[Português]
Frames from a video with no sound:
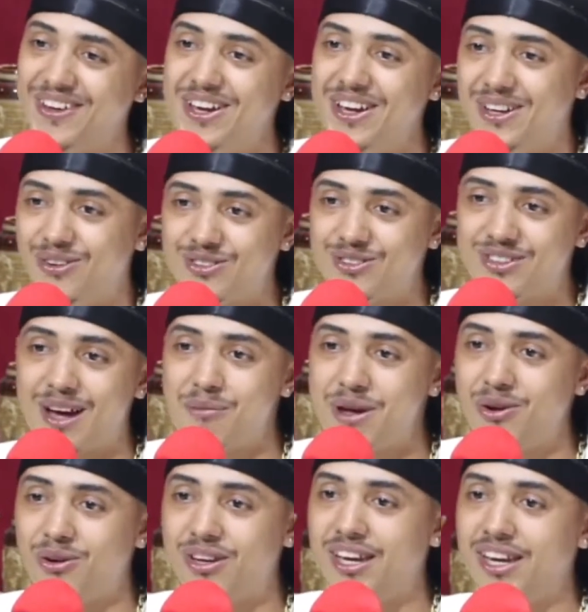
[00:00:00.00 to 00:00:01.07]
Usar
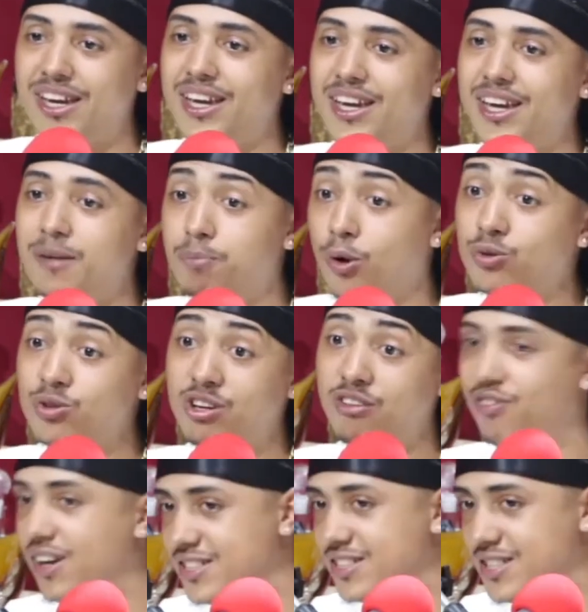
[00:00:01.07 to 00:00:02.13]
meio que ponto de
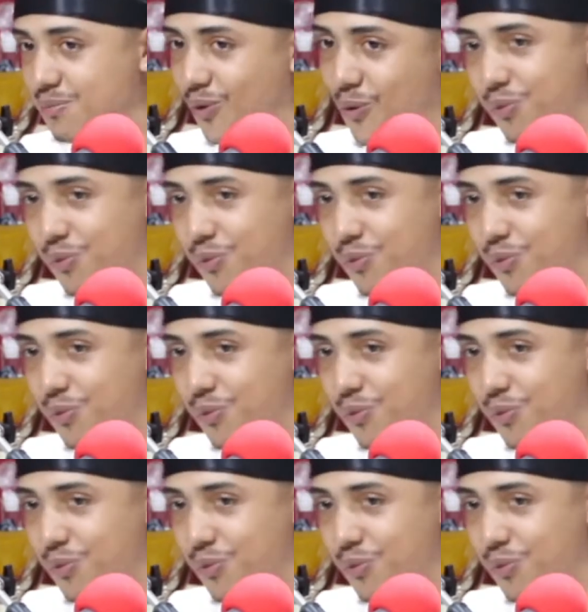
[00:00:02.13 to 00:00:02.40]
vista, pô.